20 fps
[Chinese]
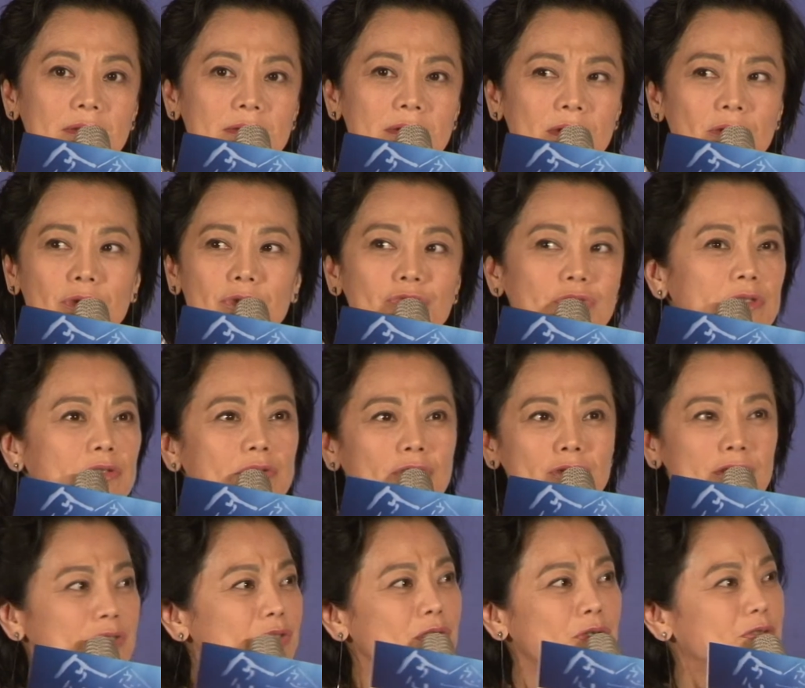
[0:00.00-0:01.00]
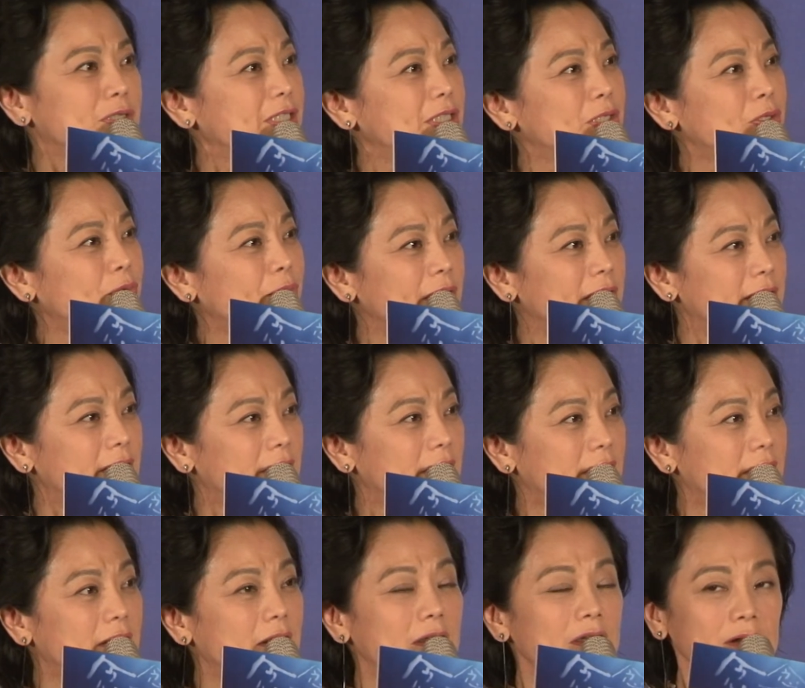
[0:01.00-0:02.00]
那我觉得都是有机会
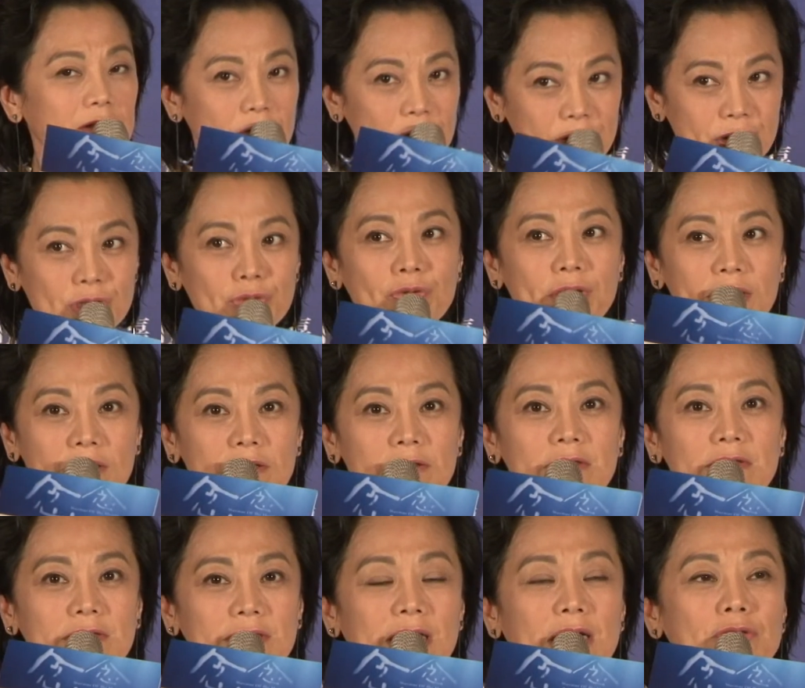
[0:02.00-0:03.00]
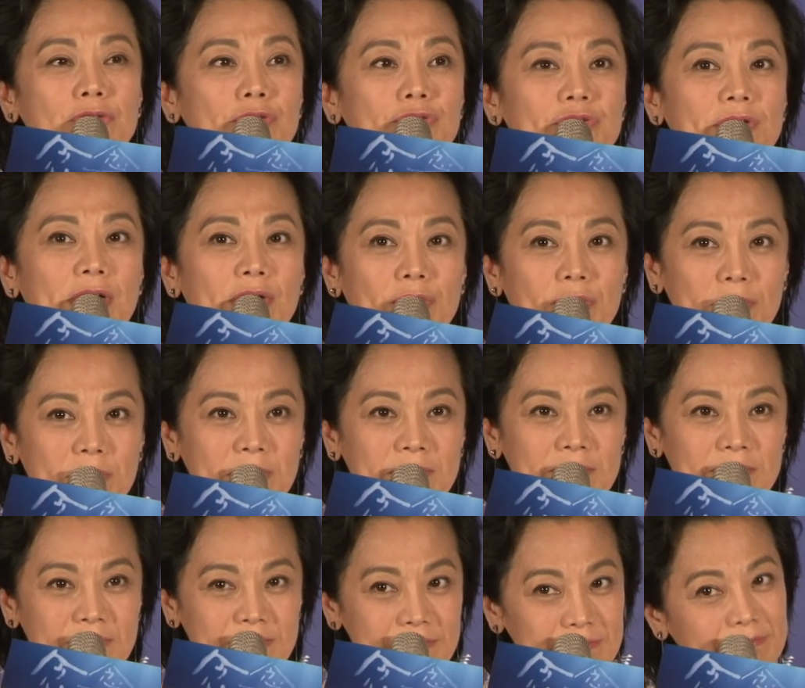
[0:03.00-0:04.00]
的，有机会展露出来，我
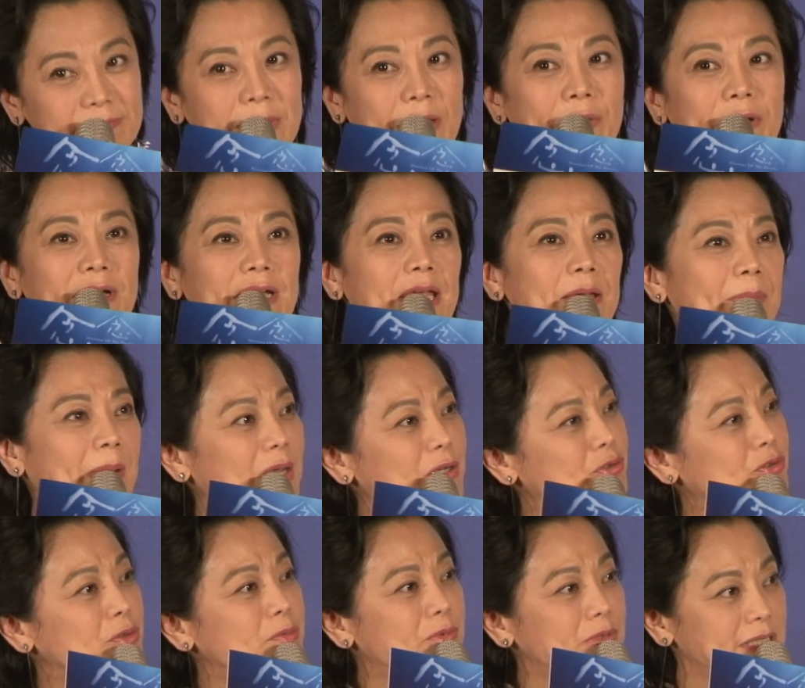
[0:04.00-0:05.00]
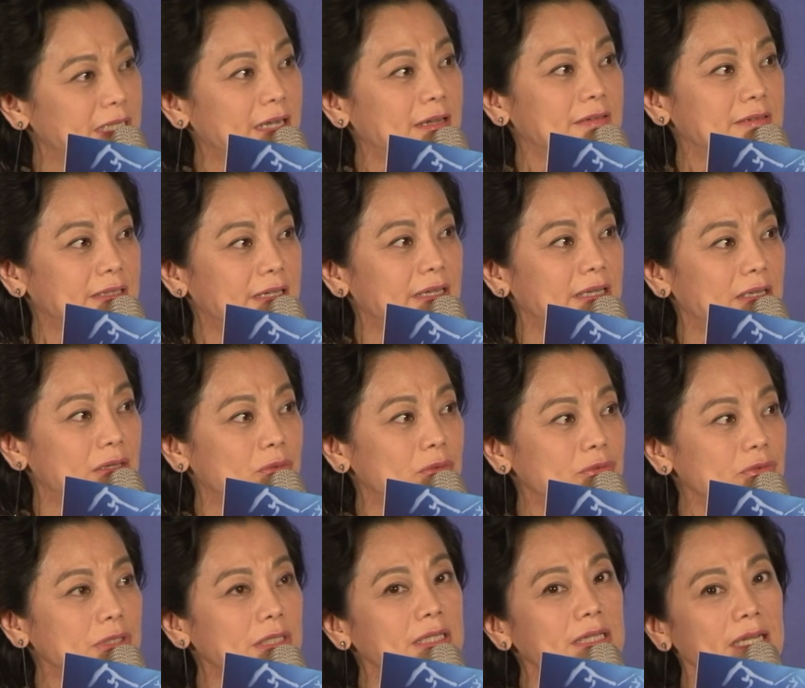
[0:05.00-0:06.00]
们台湾可以拍出一部这样的电影，
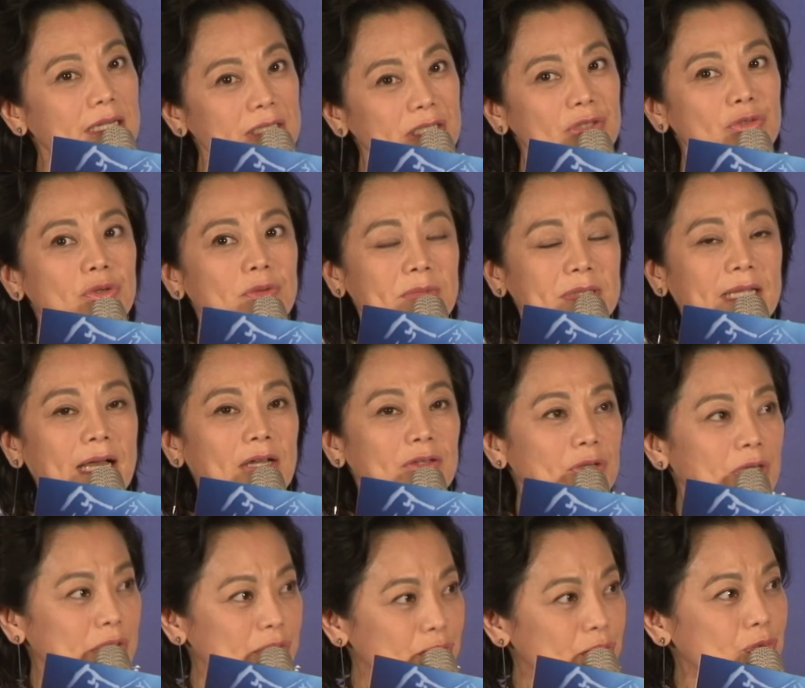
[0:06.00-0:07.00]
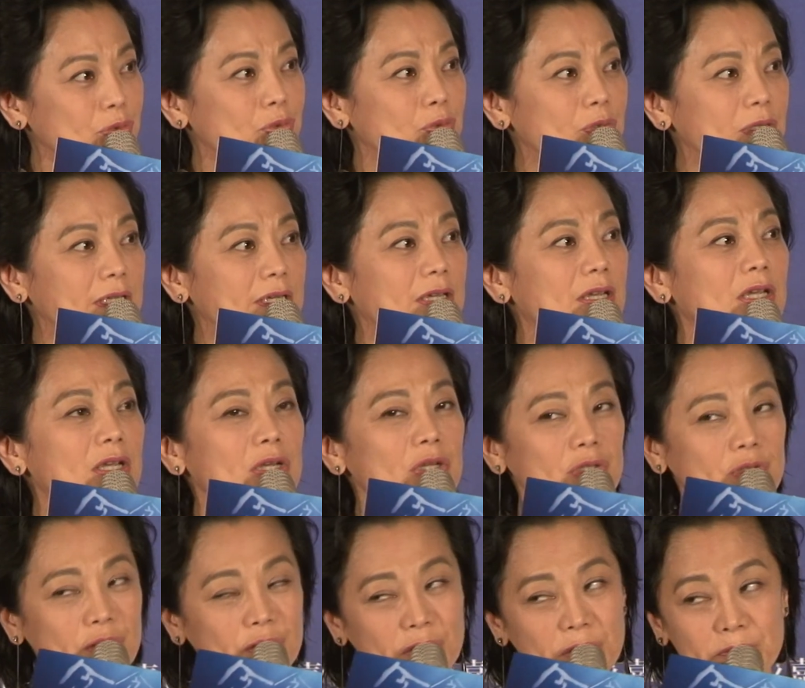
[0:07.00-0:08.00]
我觉得应该是我们大家都要去努力，
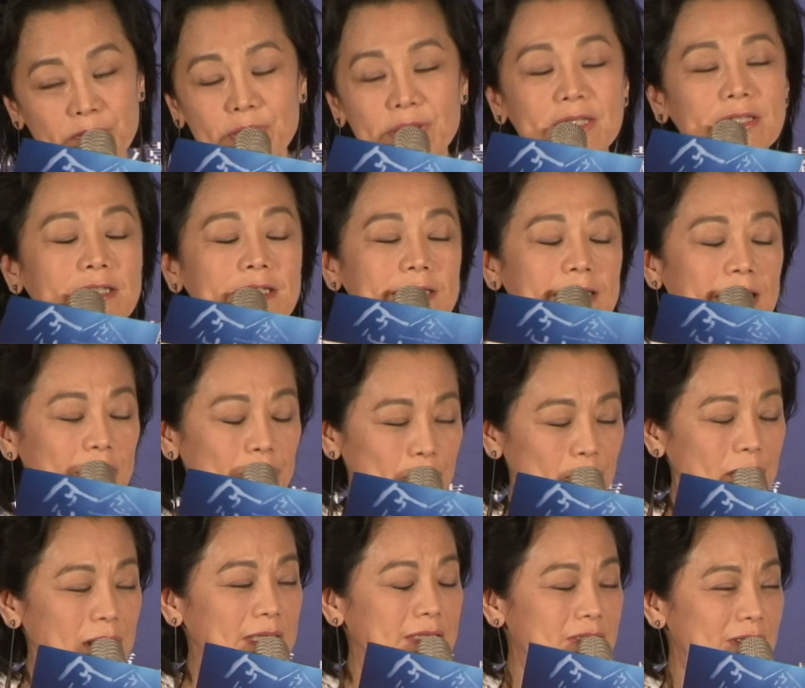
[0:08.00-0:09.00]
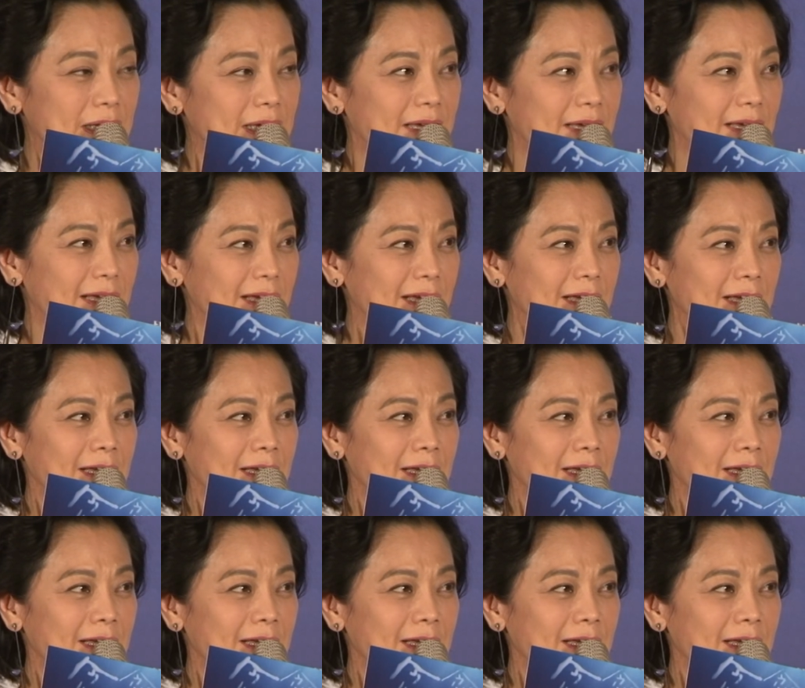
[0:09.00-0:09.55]
所以我们不停的在努力，在